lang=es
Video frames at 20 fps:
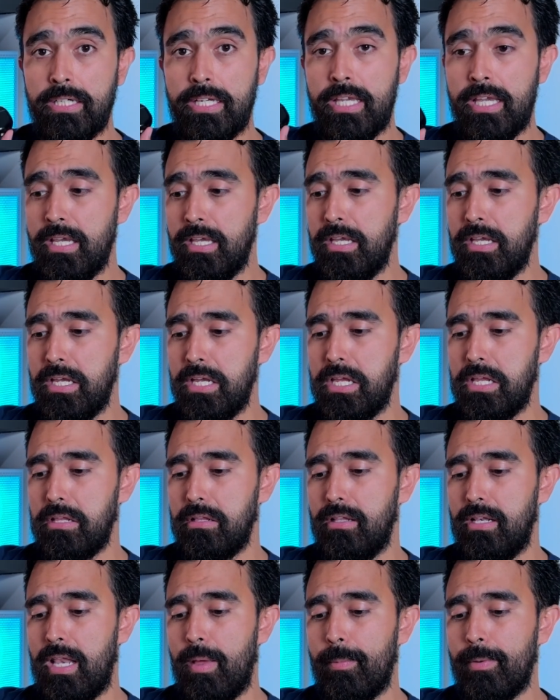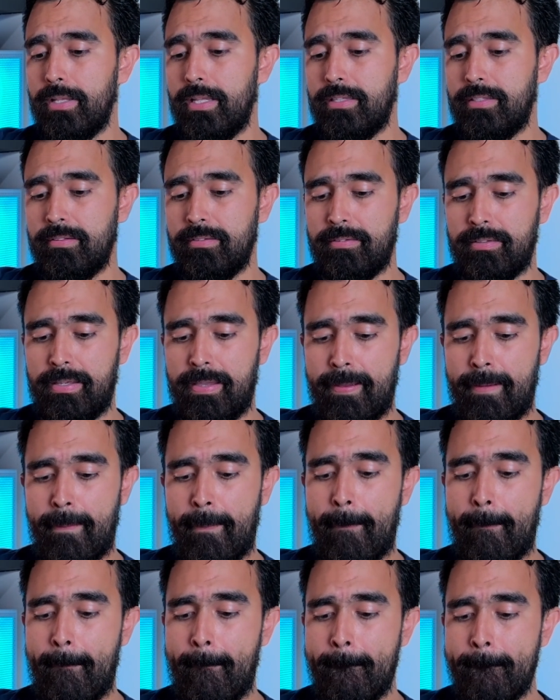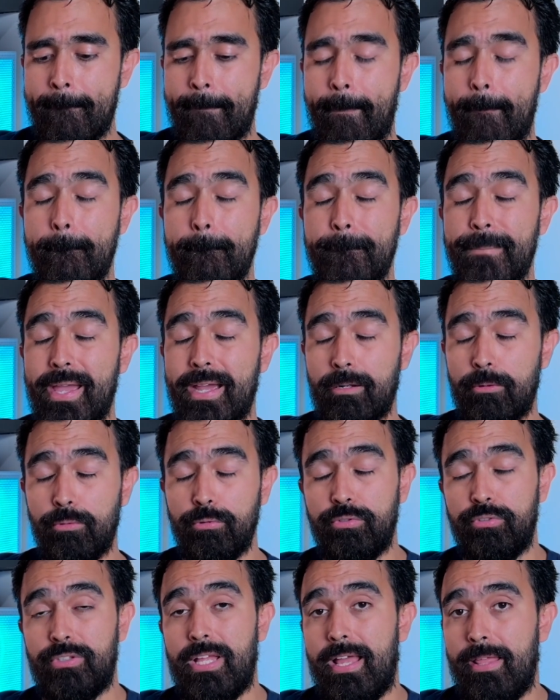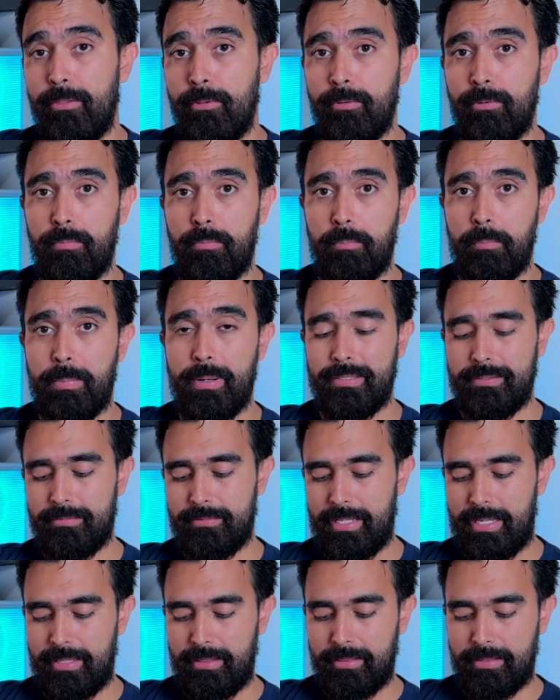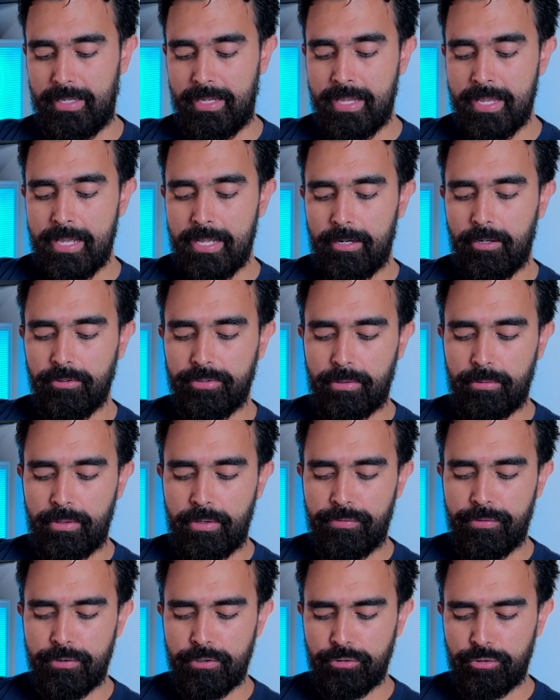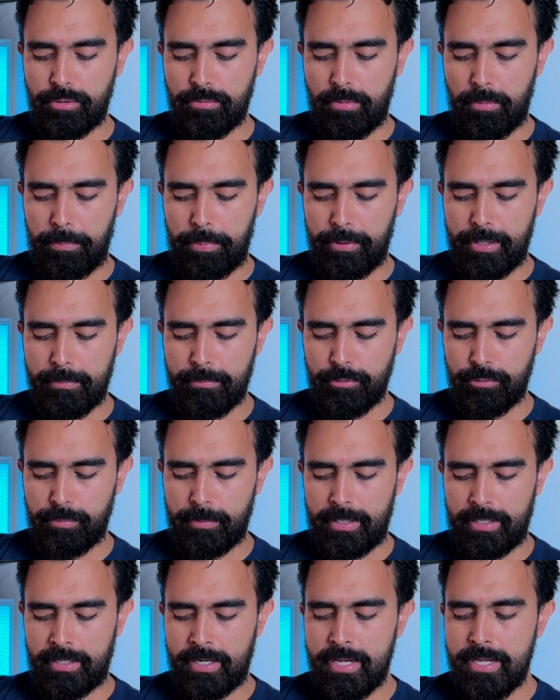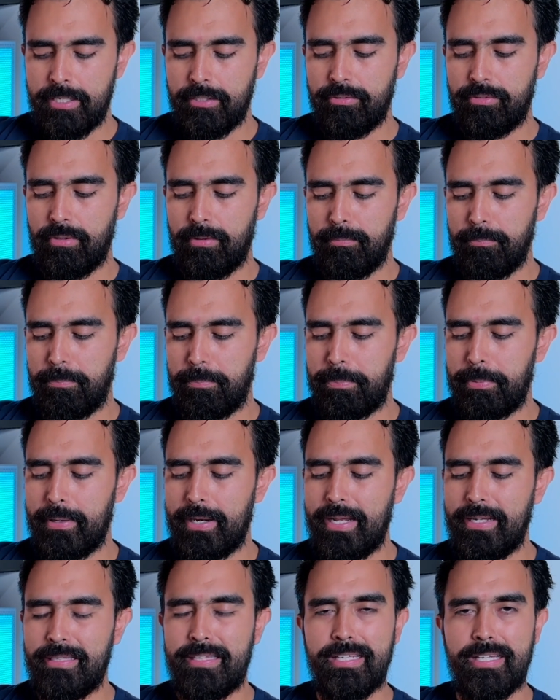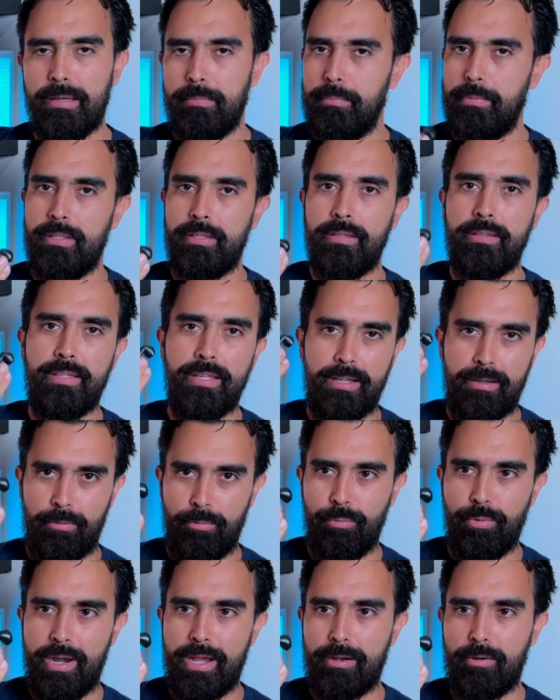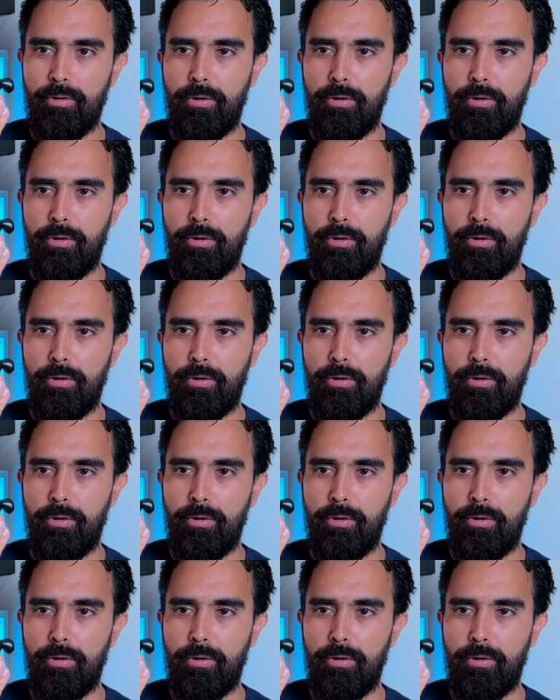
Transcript: Y la verdad es que me han gustado bastante. Los audífonos, como podemos ver, son prácticamente una